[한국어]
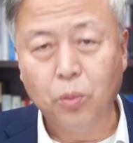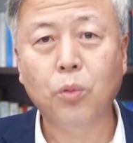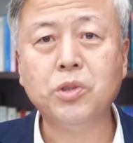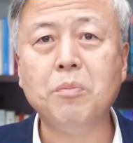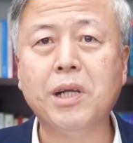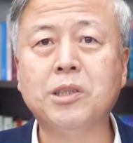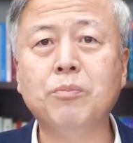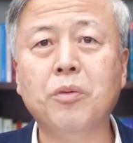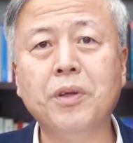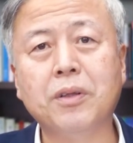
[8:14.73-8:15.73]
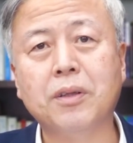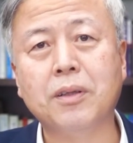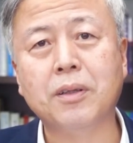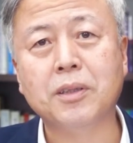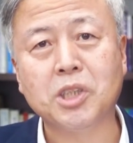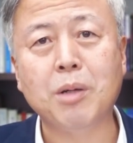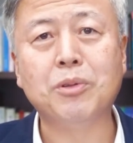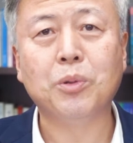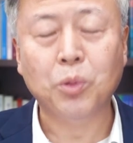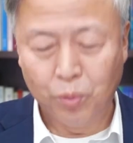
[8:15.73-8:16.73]
오 절 말씀 보면
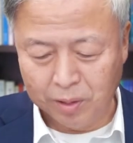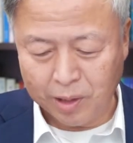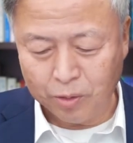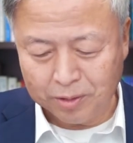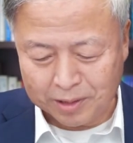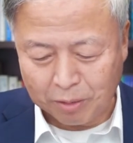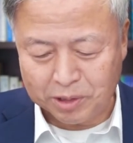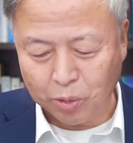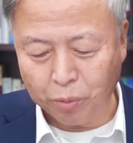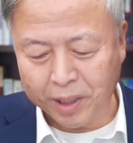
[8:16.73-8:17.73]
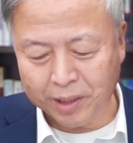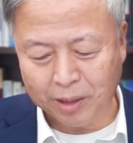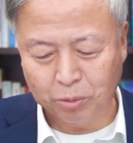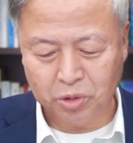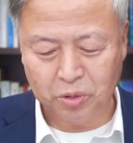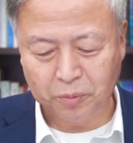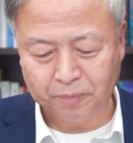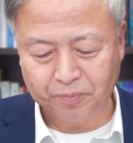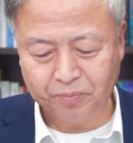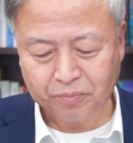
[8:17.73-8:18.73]
참으로 놀라운 다윗의 고백이 나오죠.
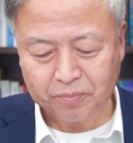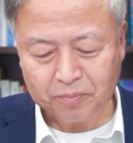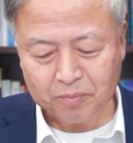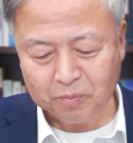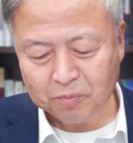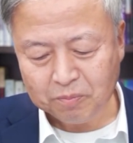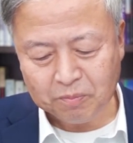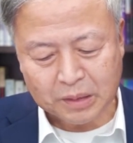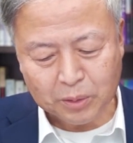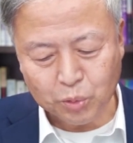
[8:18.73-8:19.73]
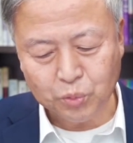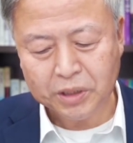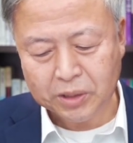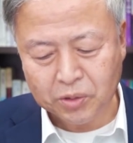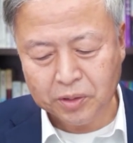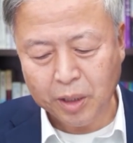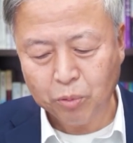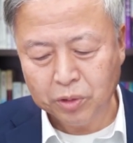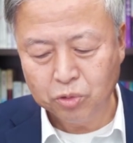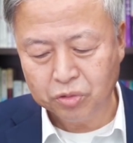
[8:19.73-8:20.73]
주께서 내
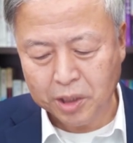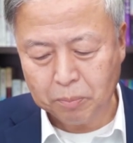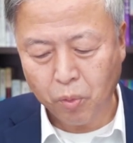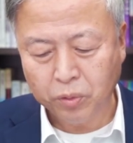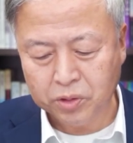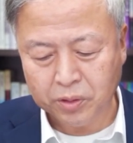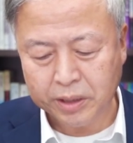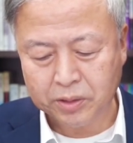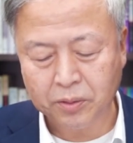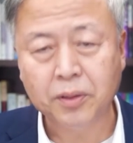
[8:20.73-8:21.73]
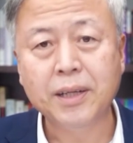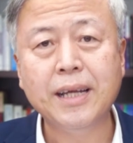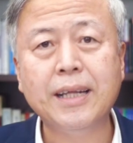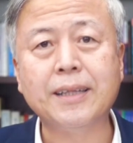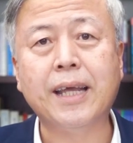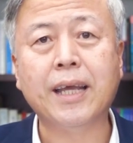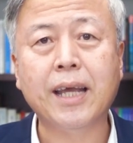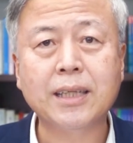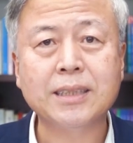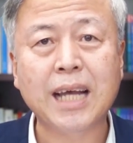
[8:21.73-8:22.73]
원수의 목전에서
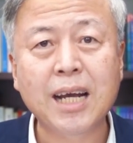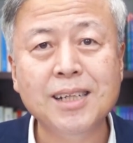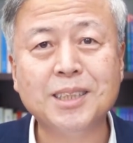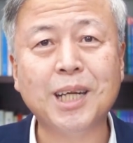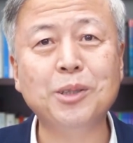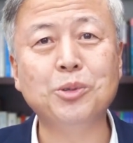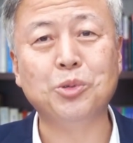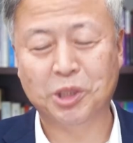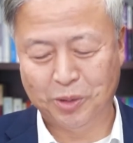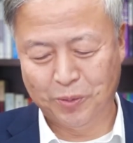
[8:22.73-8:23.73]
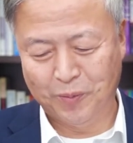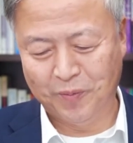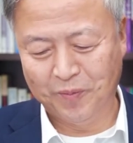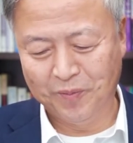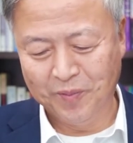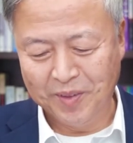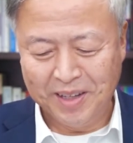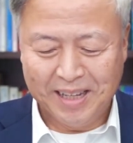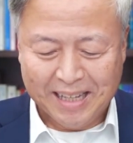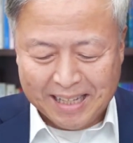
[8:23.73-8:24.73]
내게 상을 차려주시고
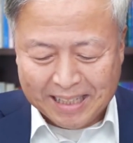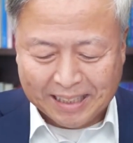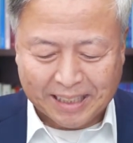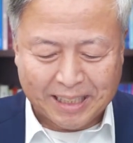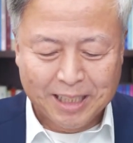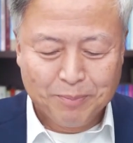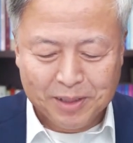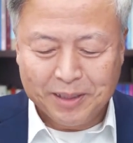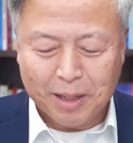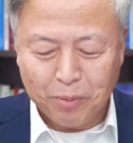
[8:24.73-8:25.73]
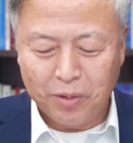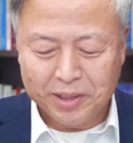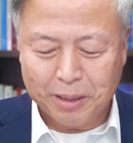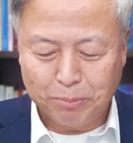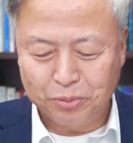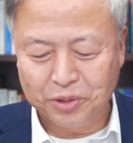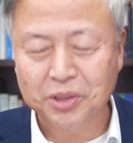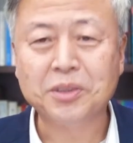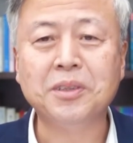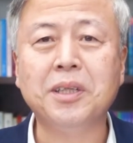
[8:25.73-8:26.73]
기름을 내 머리에
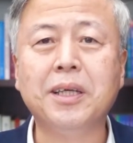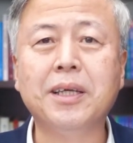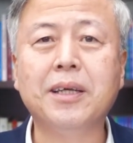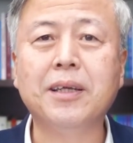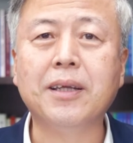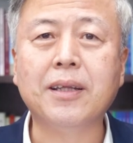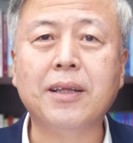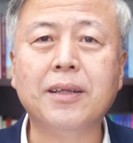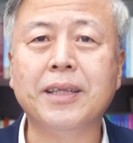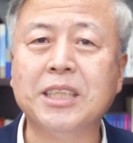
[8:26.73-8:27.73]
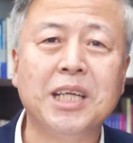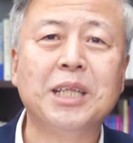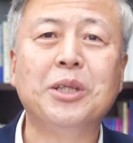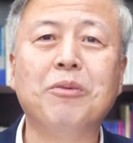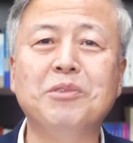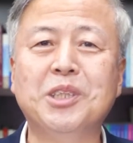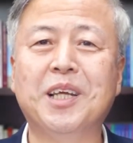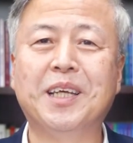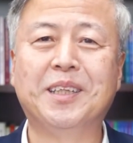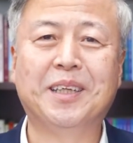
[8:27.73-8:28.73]
부으셨으니 내 잔이
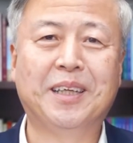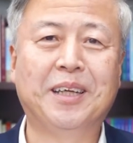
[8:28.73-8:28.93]
넘치나이다.